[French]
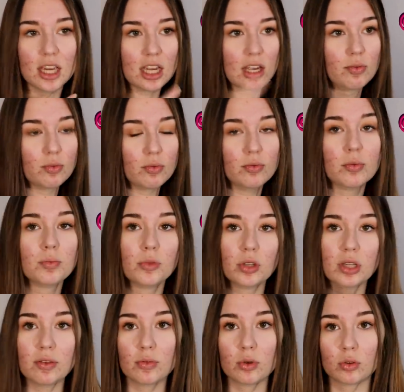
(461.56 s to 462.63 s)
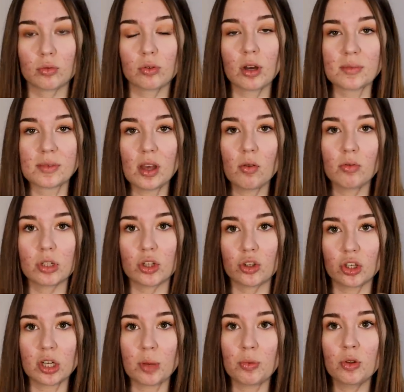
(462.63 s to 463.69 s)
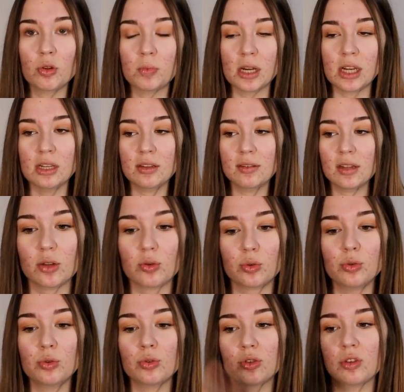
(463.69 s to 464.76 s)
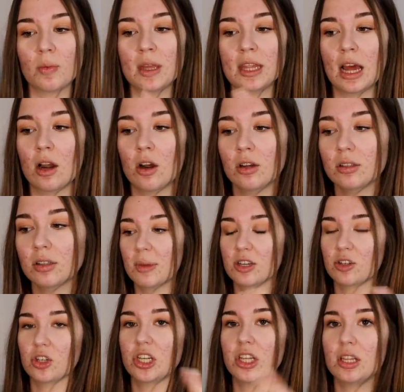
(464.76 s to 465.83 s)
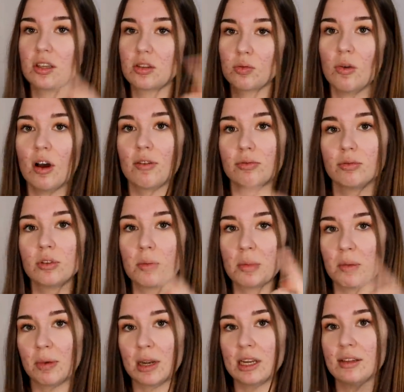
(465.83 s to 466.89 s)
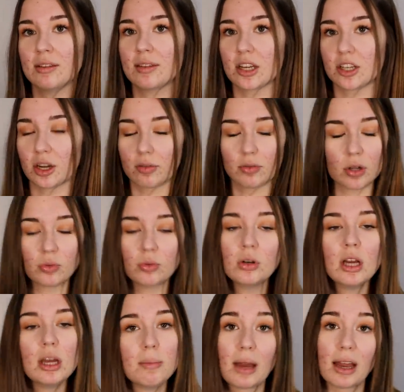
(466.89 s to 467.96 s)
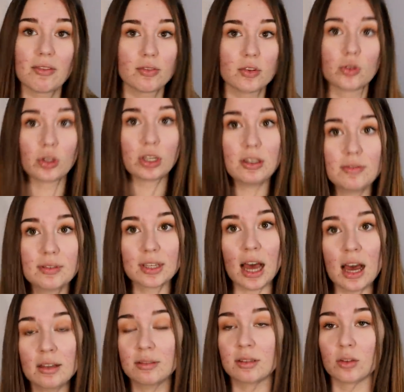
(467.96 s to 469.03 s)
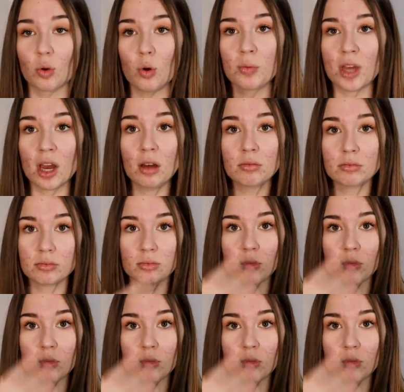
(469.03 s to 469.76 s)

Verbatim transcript: Et vous, vous me donnez vos sons comme ça, on échange un peu nos playlists. Et du coup, d'une semaine à l'autre, bah, genre j'ai des sons à vous dans mes playlists à chaque fois et tout. Bref, je kiffe ça, c'est trop bien.